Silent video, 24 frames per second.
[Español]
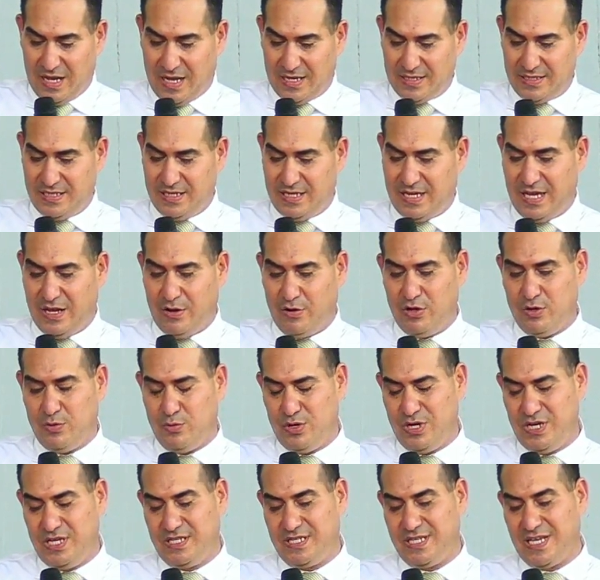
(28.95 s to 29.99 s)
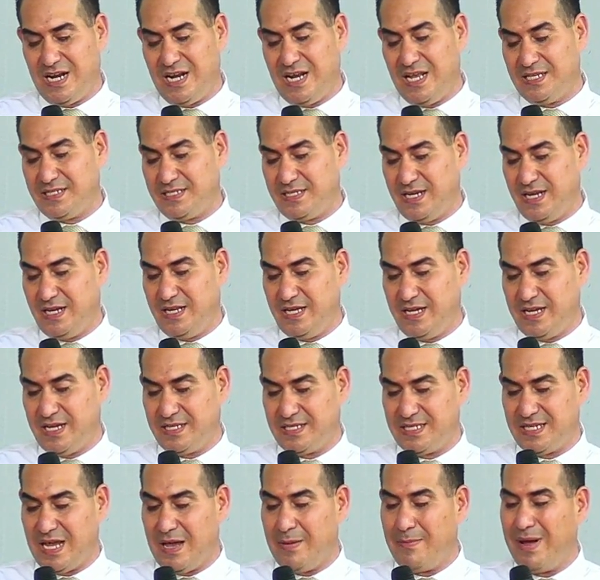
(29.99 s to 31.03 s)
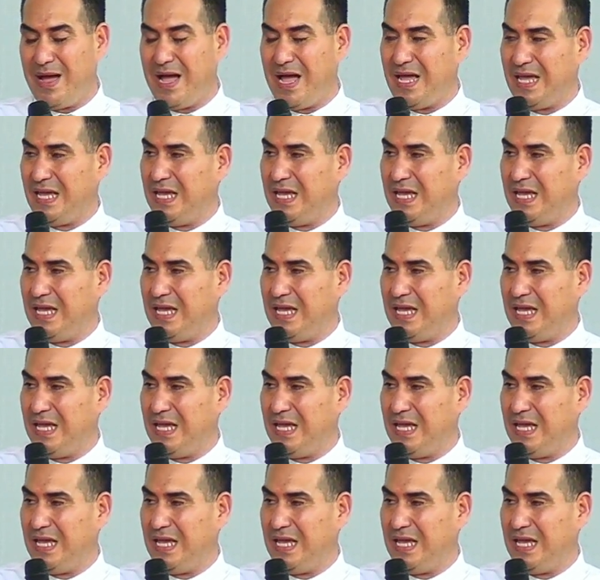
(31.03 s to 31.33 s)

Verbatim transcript: Así que hoy voy a iniciar la serie que se llama